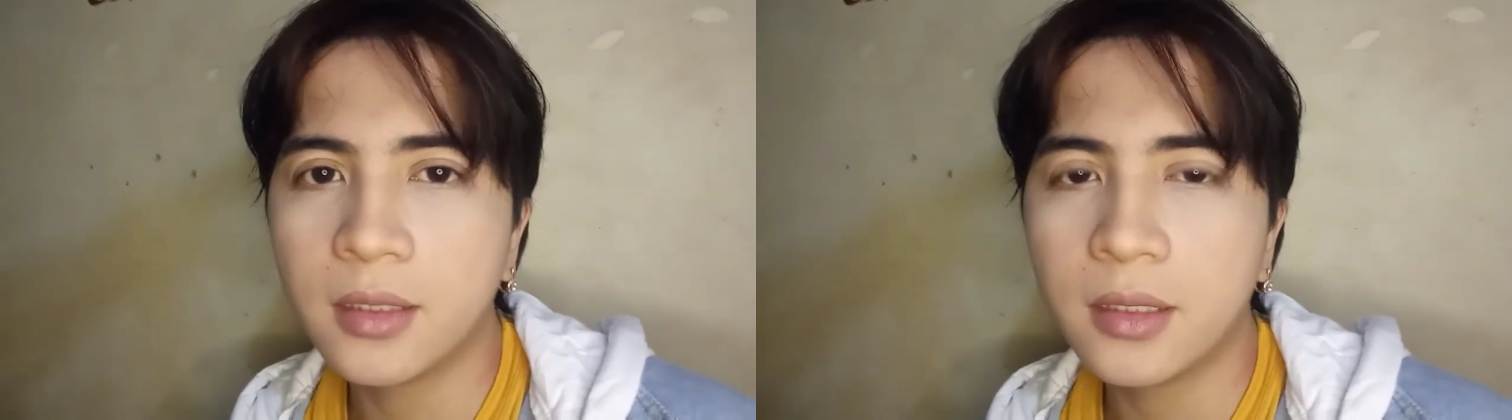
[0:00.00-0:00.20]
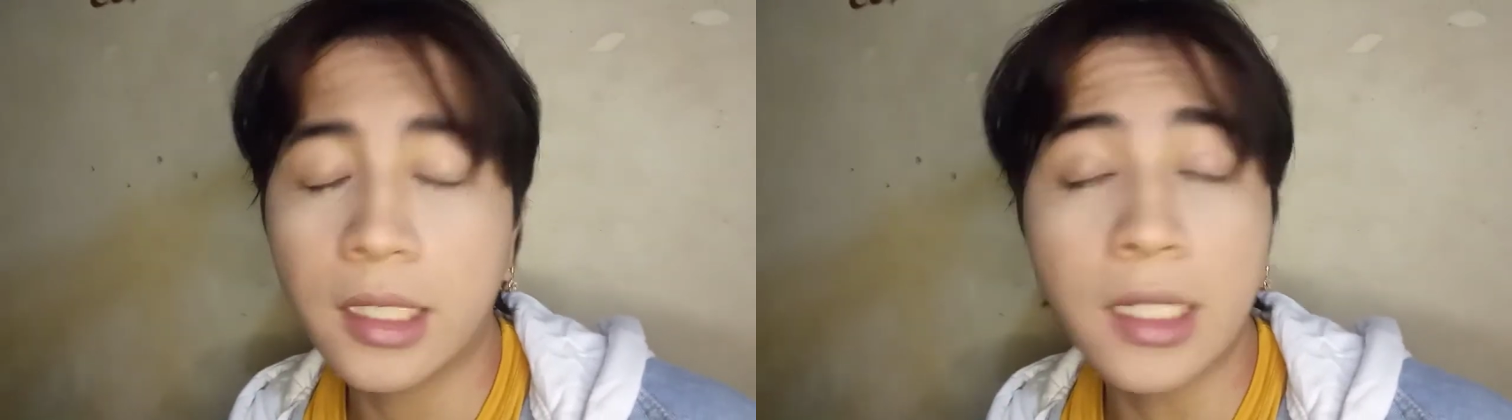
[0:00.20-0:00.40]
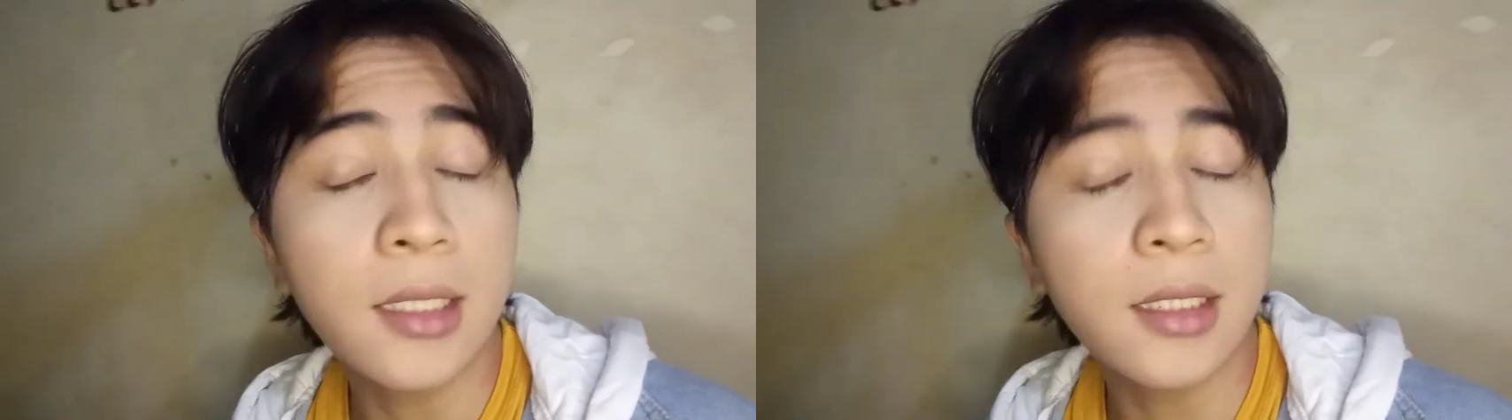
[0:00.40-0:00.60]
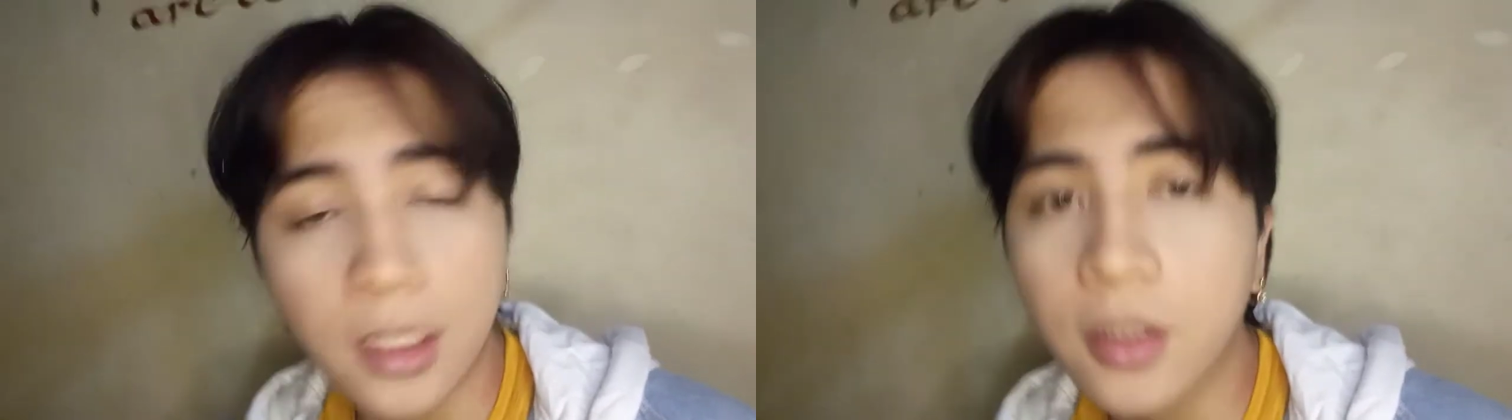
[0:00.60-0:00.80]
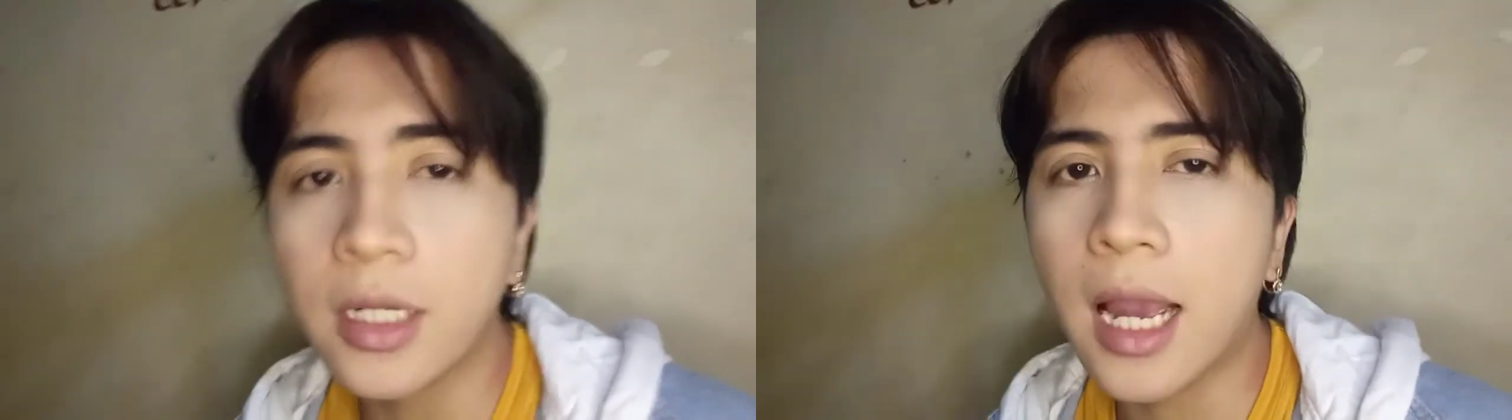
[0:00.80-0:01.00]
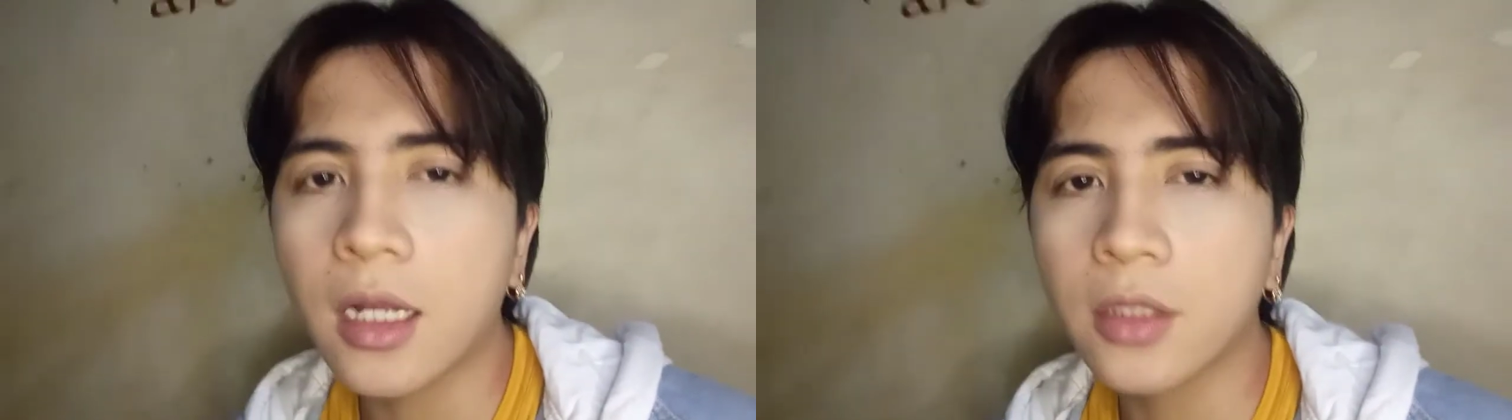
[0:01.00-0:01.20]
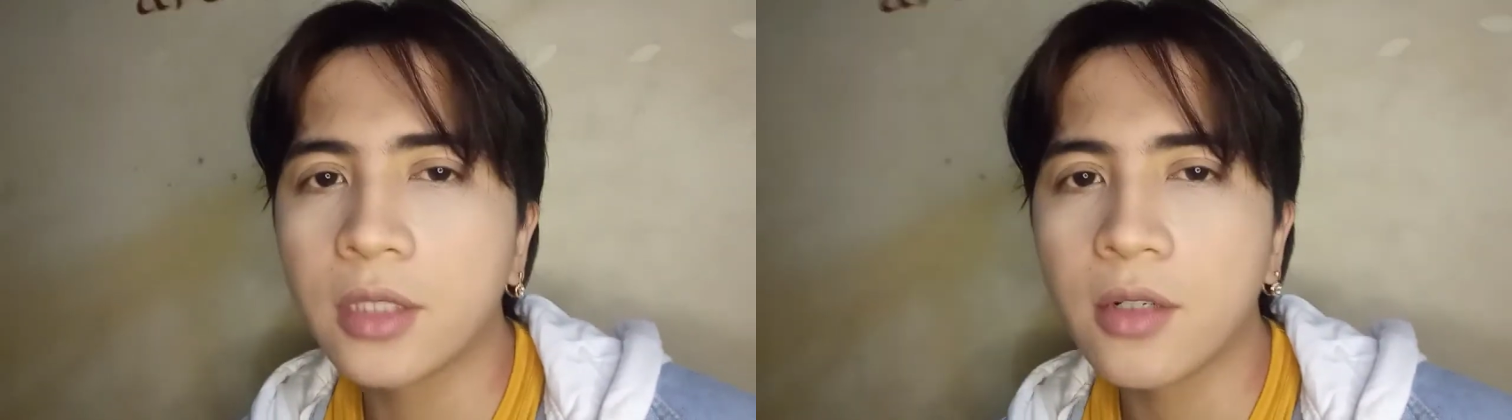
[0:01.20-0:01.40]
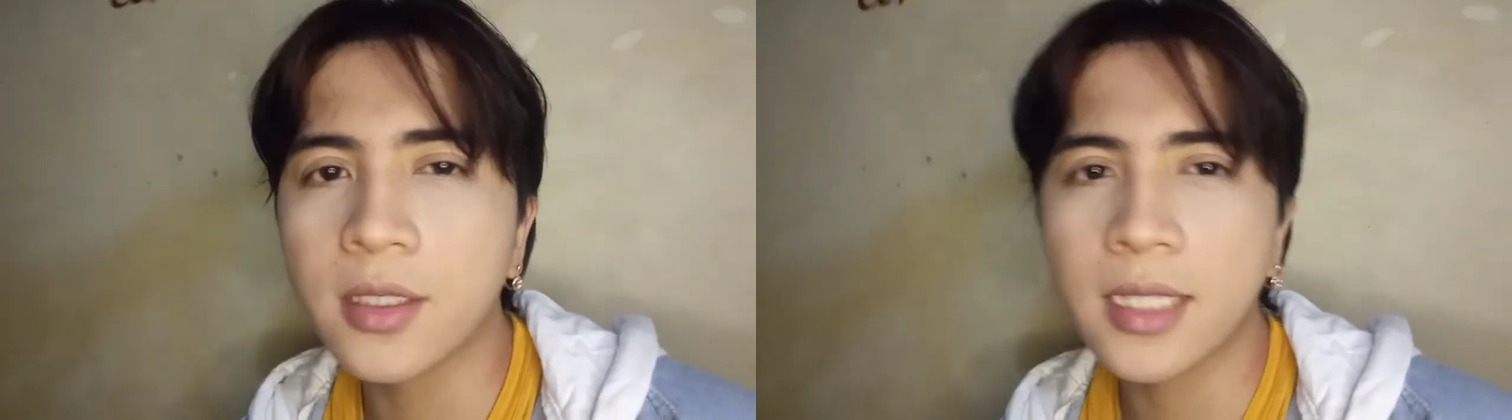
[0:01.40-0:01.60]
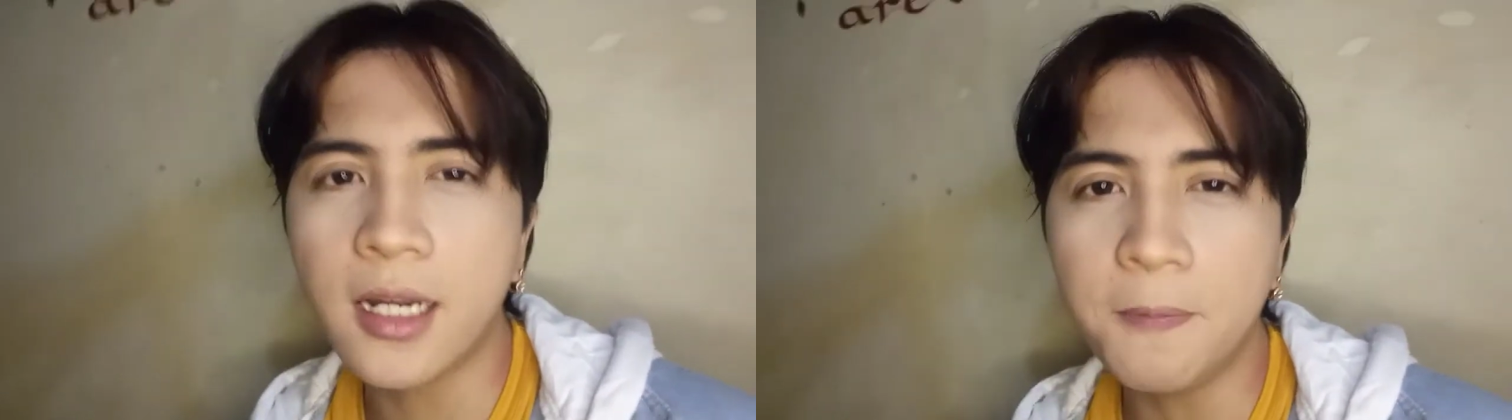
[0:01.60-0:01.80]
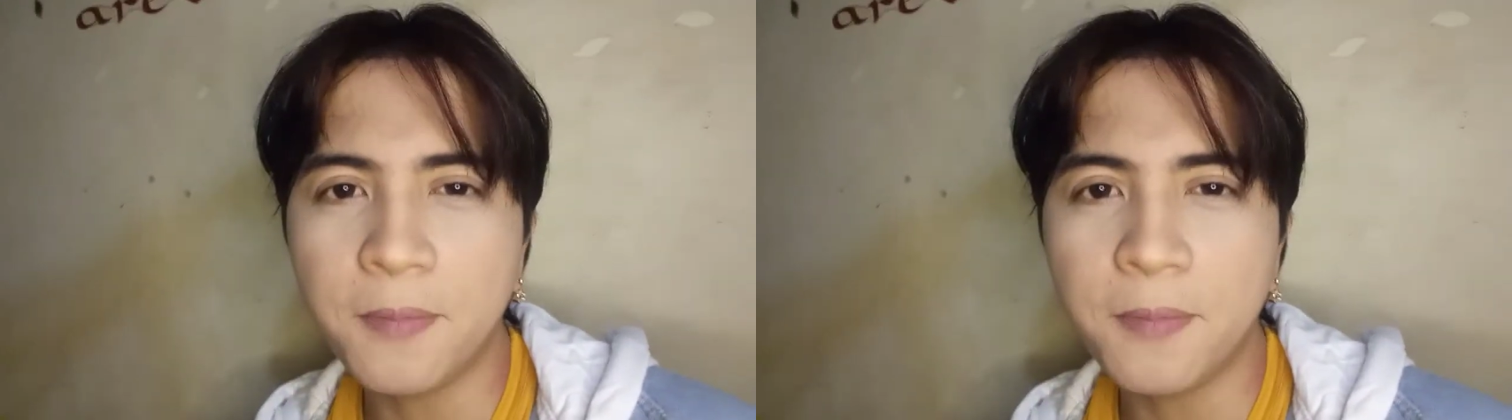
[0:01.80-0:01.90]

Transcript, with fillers: naging theater actor ako sa